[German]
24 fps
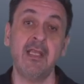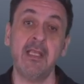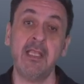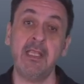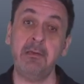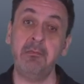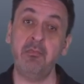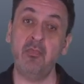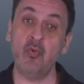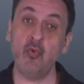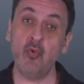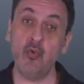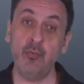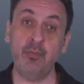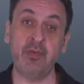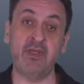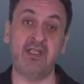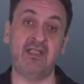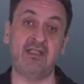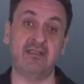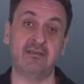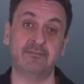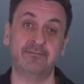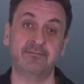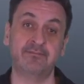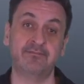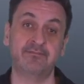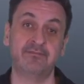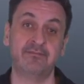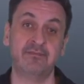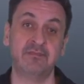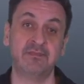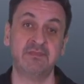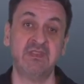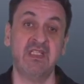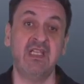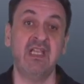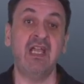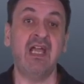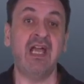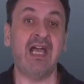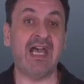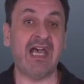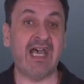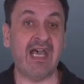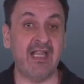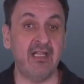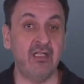Im Übrigen
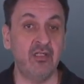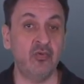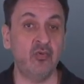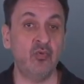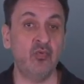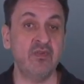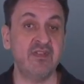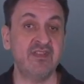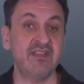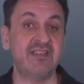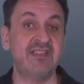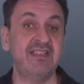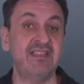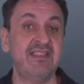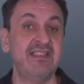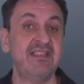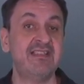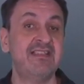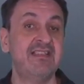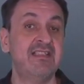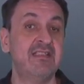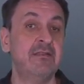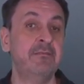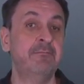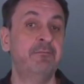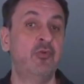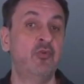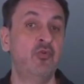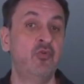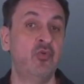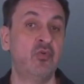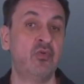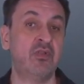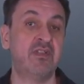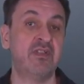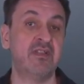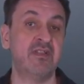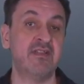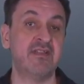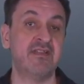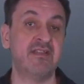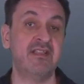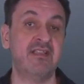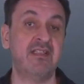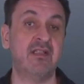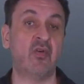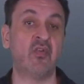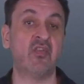alle unsere dedizierten Produkte
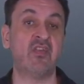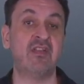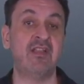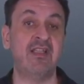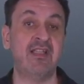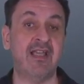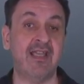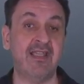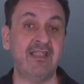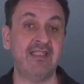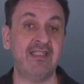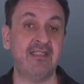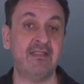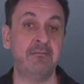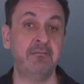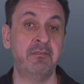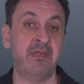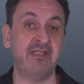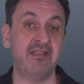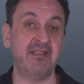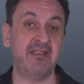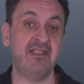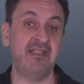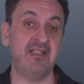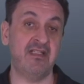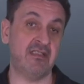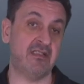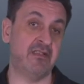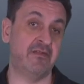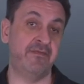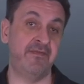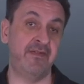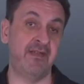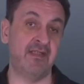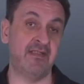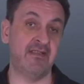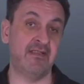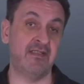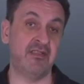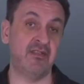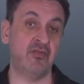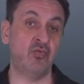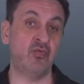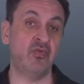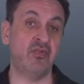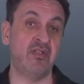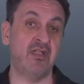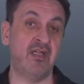sind aus leichtem Material gefertigt
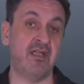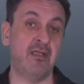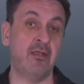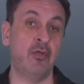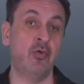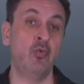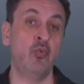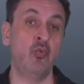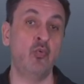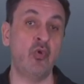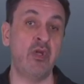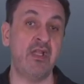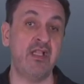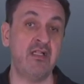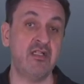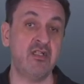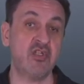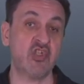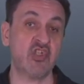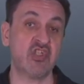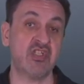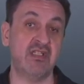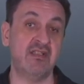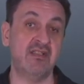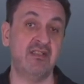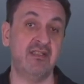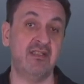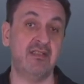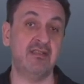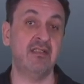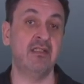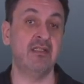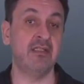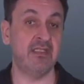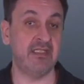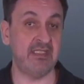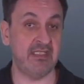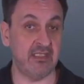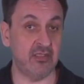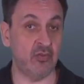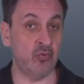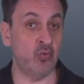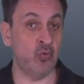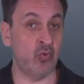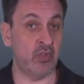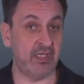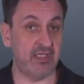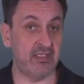und nach UL-Standard,
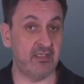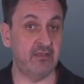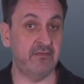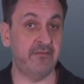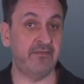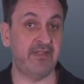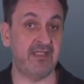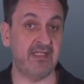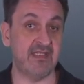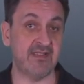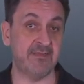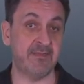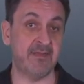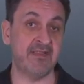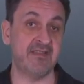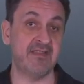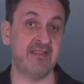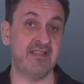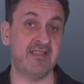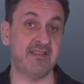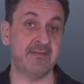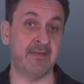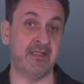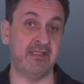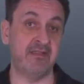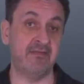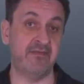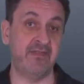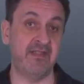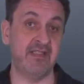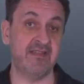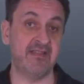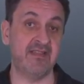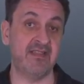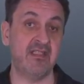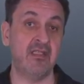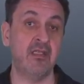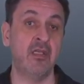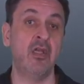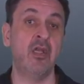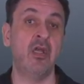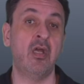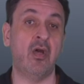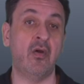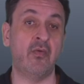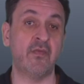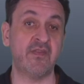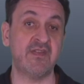hier UL 2442,
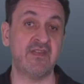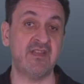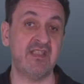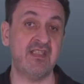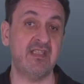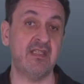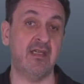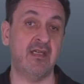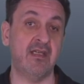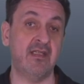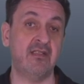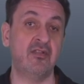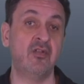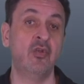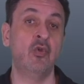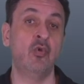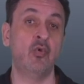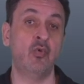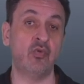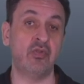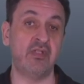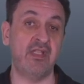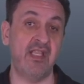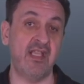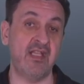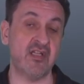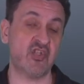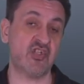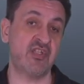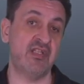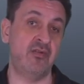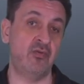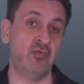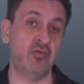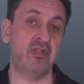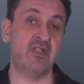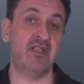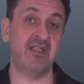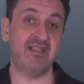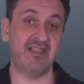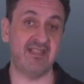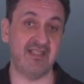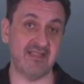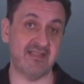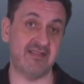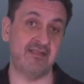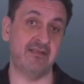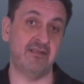auf Sicherheit und Herstellung
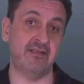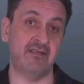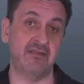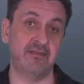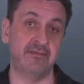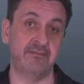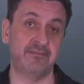getestet.